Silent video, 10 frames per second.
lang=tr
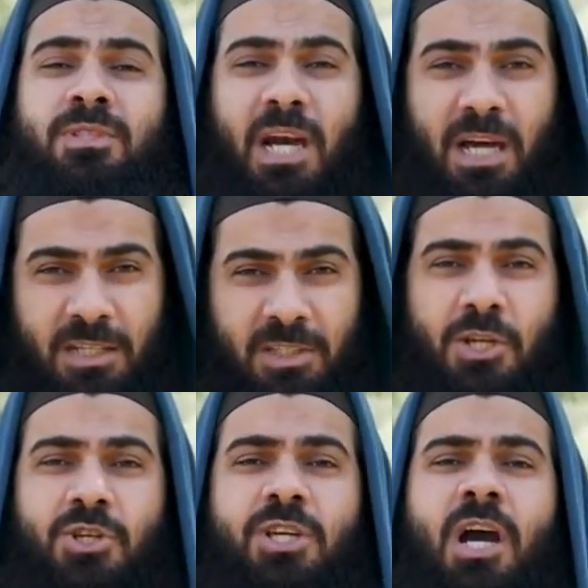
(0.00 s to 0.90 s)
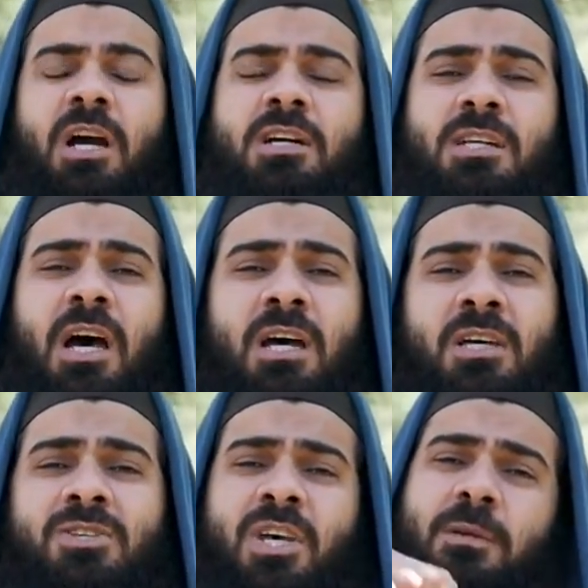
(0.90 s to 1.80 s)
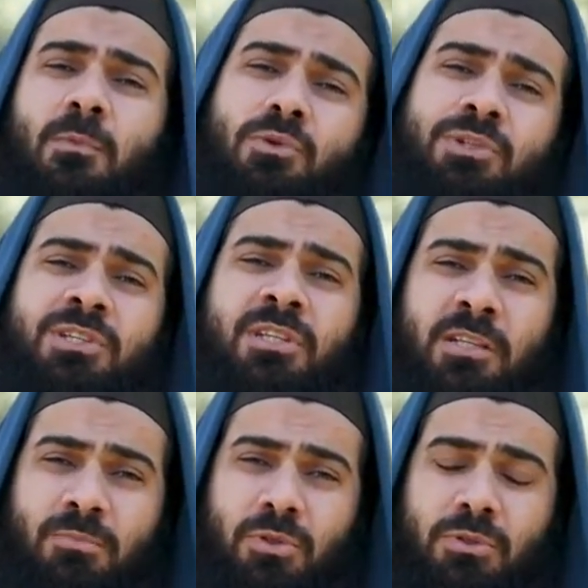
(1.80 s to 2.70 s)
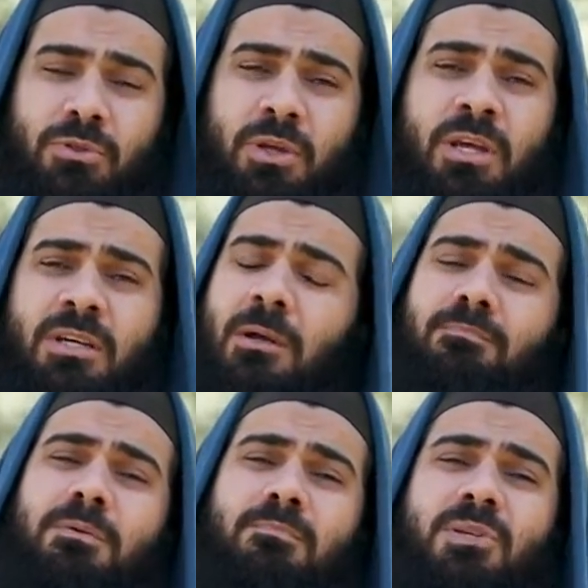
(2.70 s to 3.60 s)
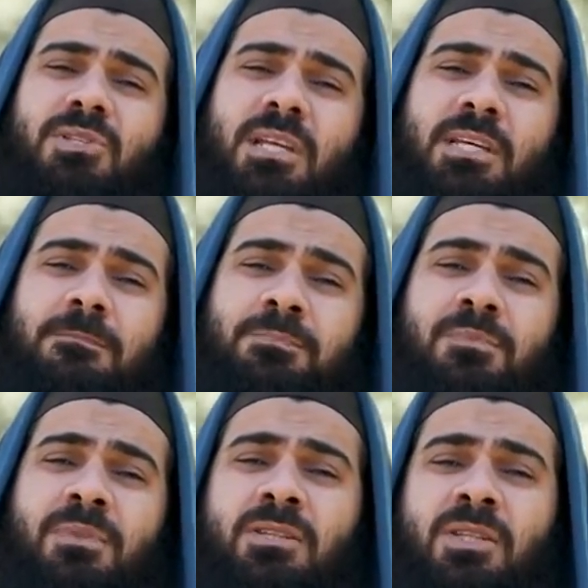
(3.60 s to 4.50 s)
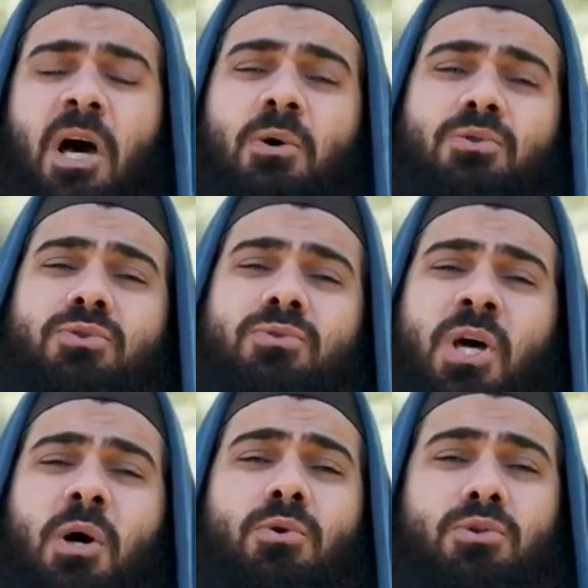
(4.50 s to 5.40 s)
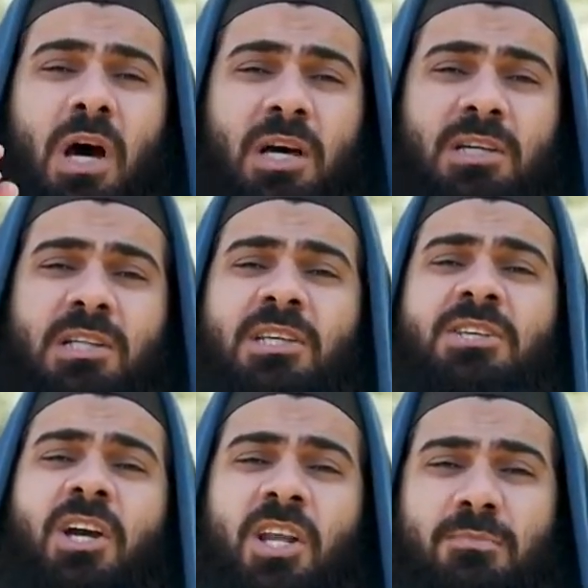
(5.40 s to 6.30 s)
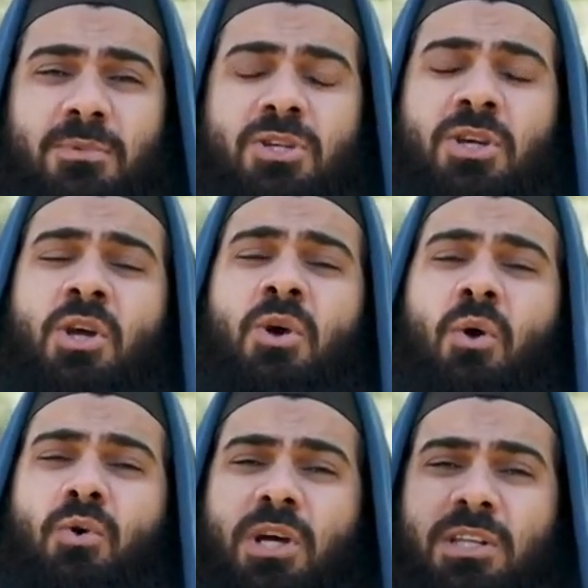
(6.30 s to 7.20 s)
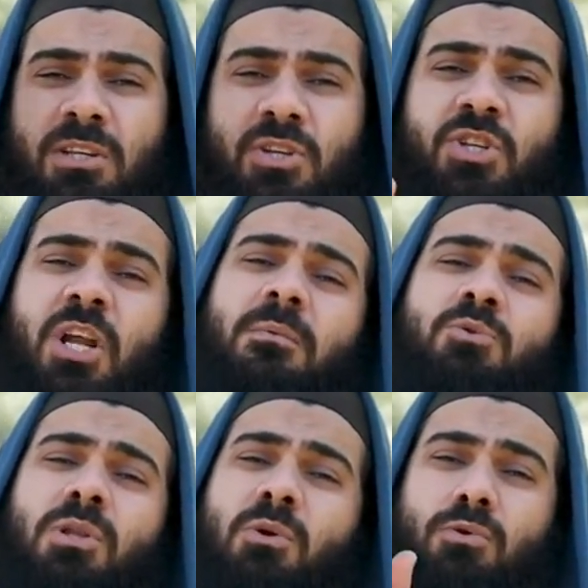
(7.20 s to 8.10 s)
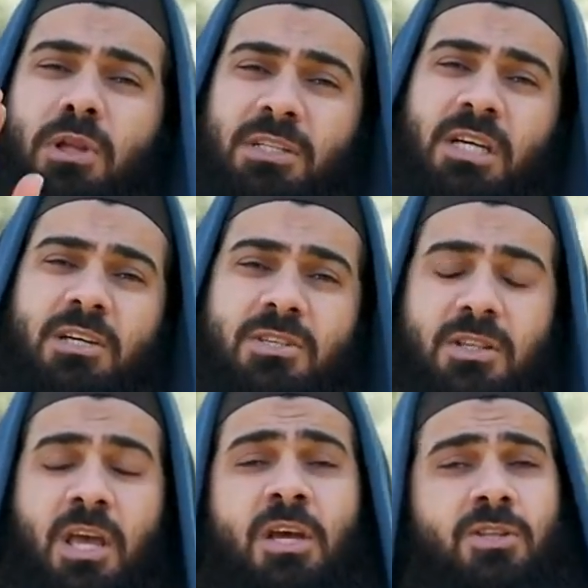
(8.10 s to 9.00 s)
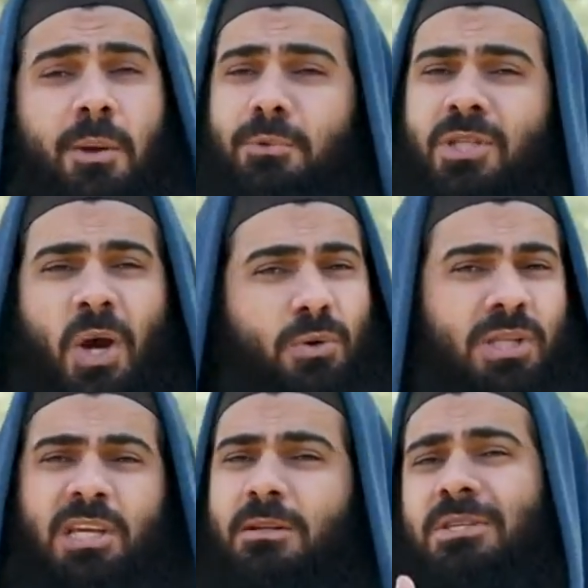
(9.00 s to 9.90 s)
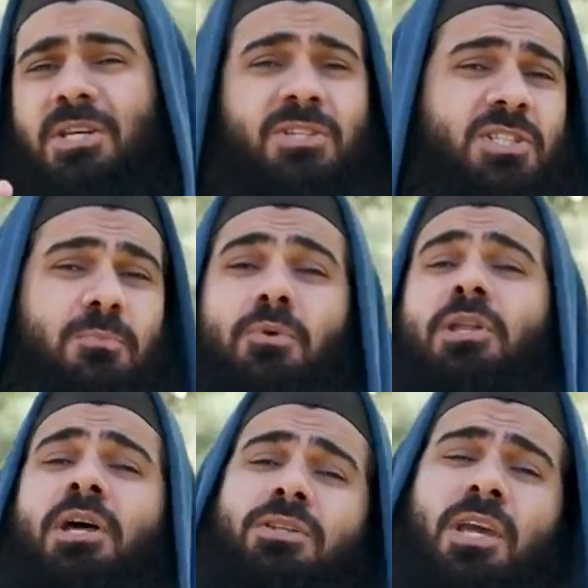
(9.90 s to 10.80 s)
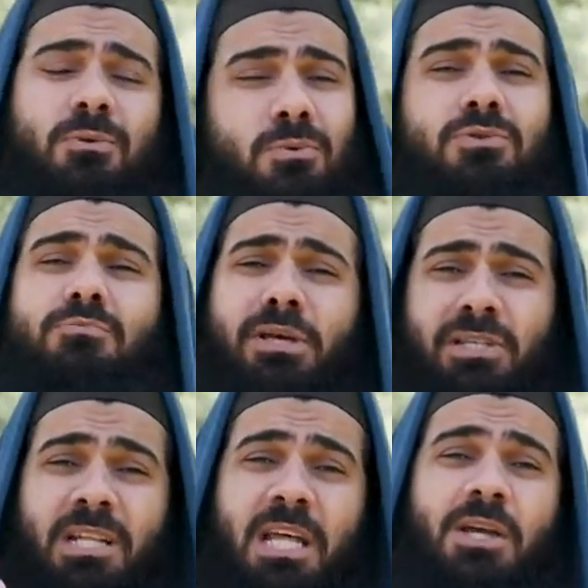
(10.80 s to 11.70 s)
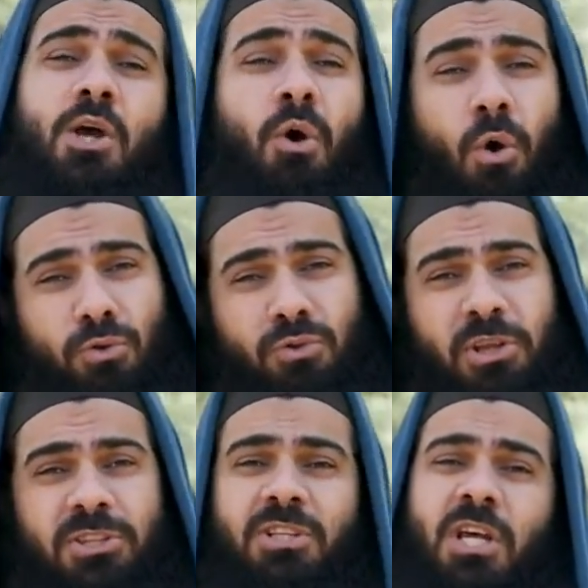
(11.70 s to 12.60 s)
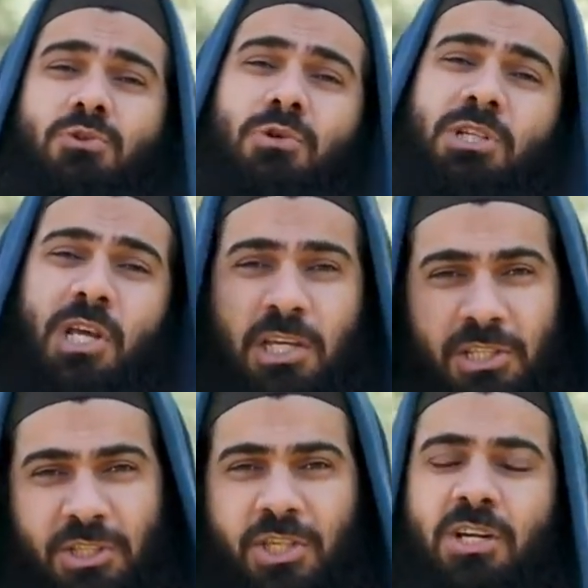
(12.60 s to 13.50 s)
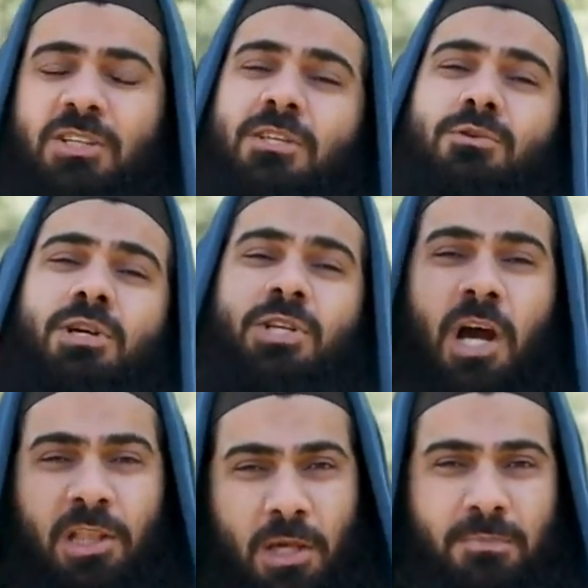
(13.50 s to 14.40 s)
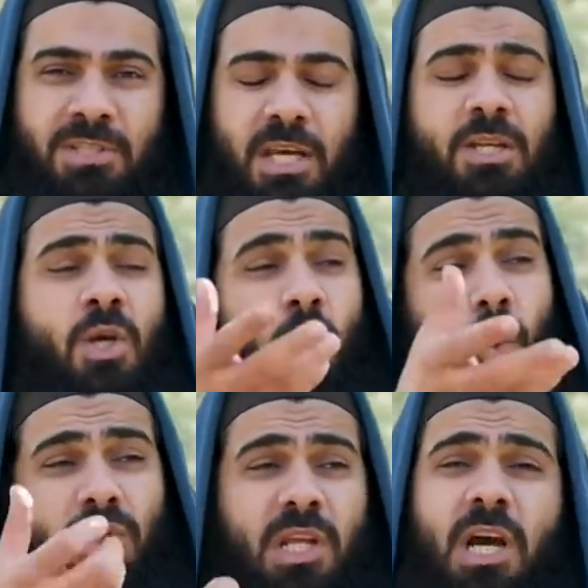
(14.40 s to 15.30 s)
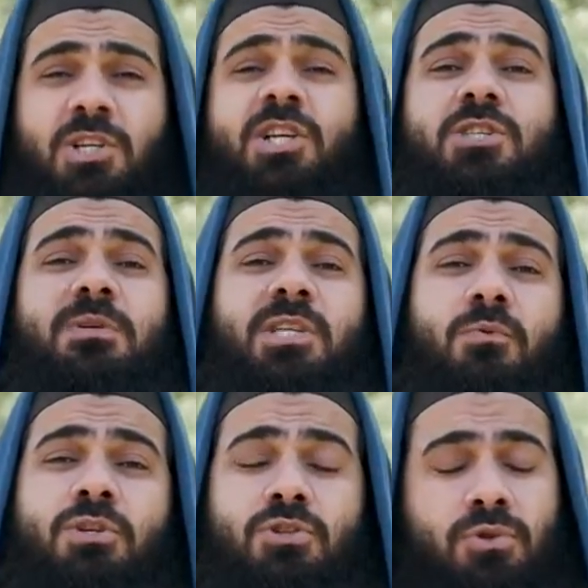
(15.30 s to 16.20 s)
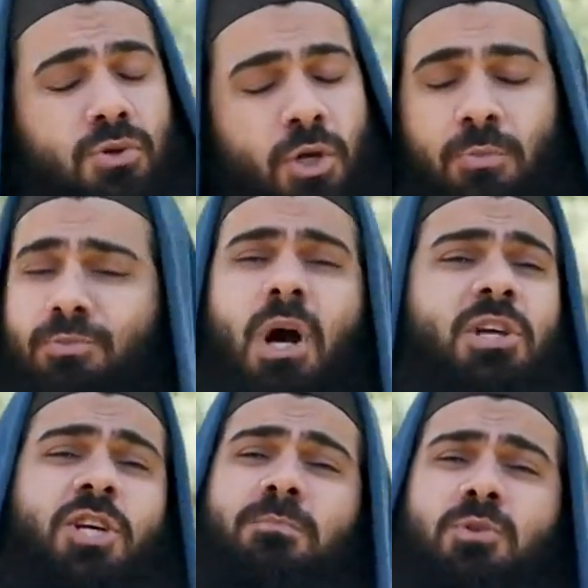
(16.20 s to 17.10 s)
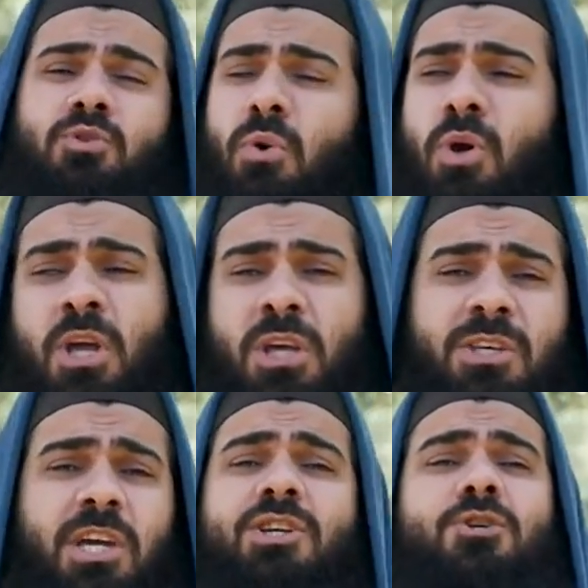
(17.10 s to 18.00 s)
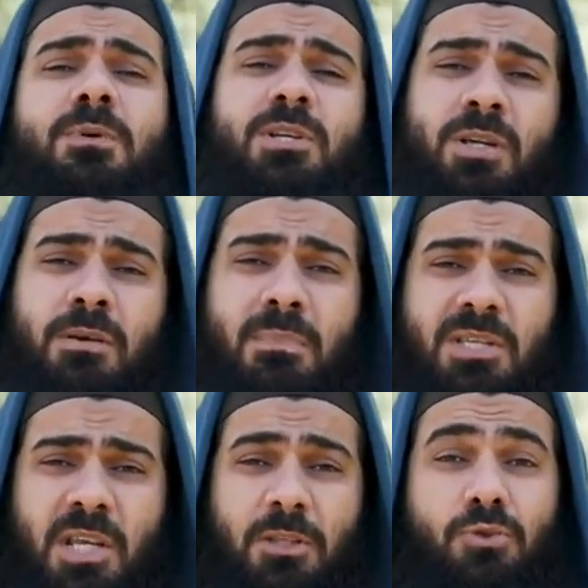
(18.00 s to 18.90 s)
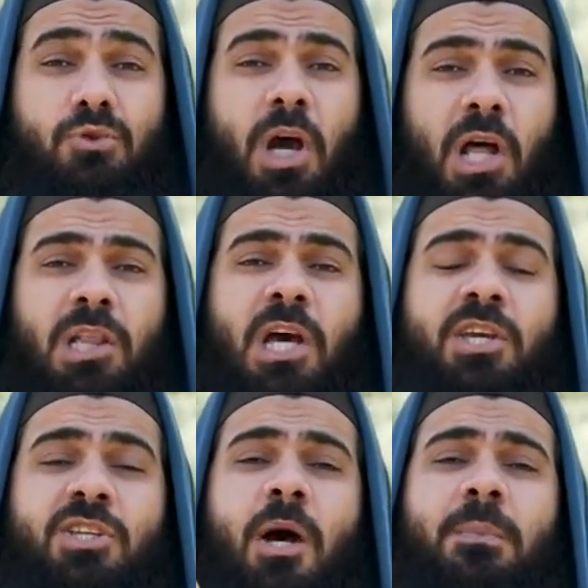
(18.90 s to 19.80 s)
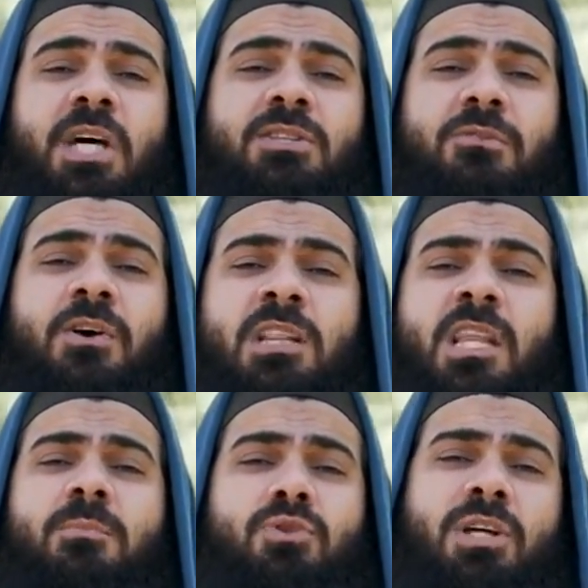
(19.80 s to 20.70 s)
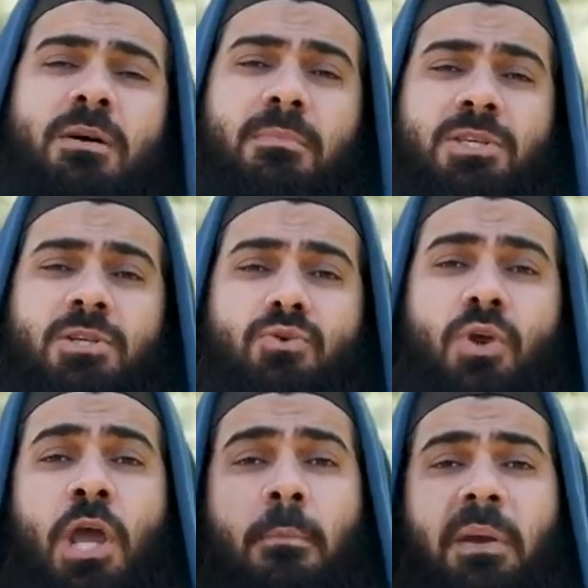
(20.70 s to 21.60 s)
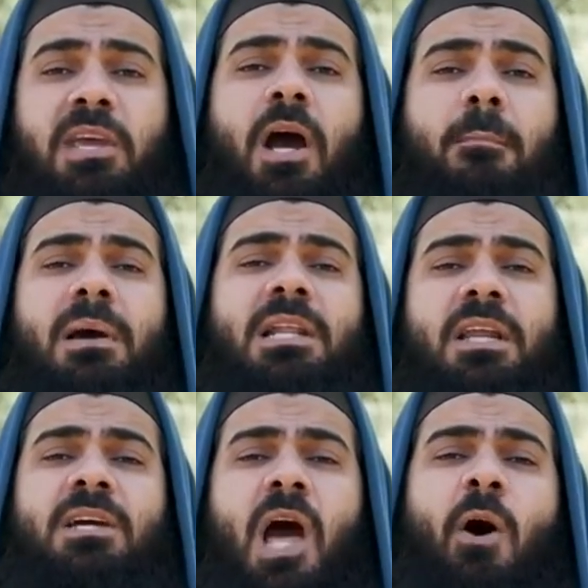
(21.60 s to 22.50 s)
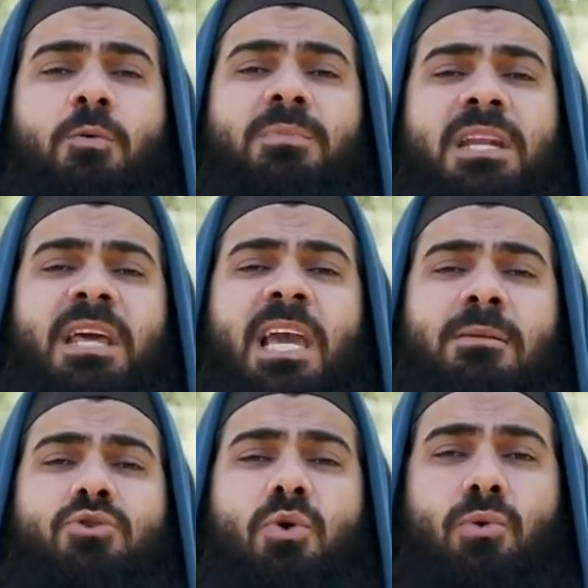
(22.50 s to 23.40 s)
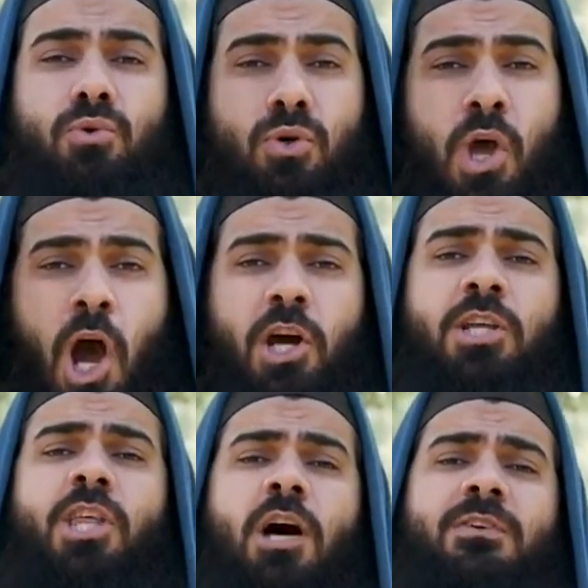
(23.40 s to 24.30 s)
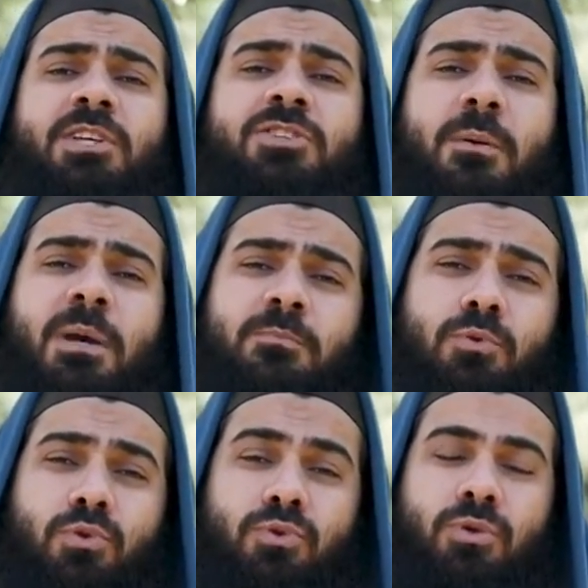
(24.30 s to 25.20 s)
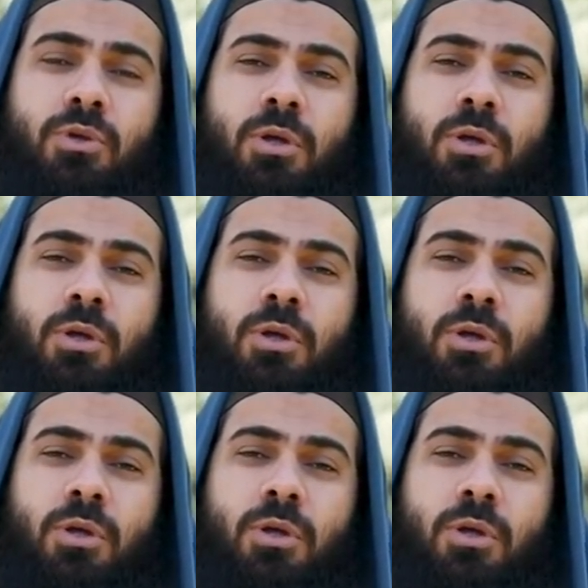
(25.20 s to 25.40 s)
Yani teşri hakkına sahip olduğunu iddia etmiş oluyor. Rabbim bizleri tağut, tağutu hakkıyla inkar etmiş, onlardan iştinab etmiş olan kullarından kılsın. Tabi tağutla ilgili mesele sadece bu kadar değil. Uzun meseleler. Onun reddi nasıl olacak, inkarı nasıl olacak, Allah bizden onlara karşı nasıl bir tavır istiyor. Bu açık, çok geniş bir meseledir. Çünkü Allah kitabında defaatle bunlardan bahsediyor. Peygamberlerin kavimlerine gelmiş olduğu ana davetin temeli budur.